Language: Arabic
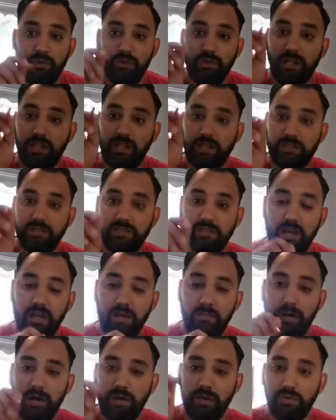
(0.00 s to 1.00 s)
وقالت لك انت
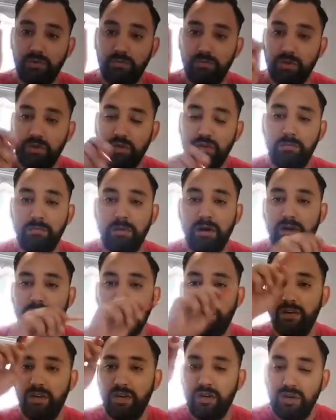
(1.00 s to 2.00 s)
حمار امك
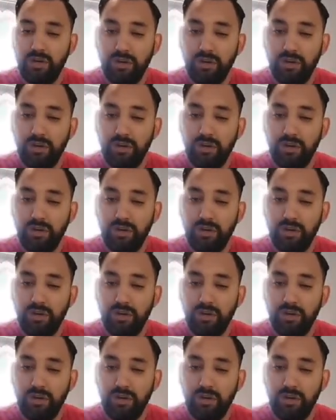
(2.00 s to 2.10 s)
حماره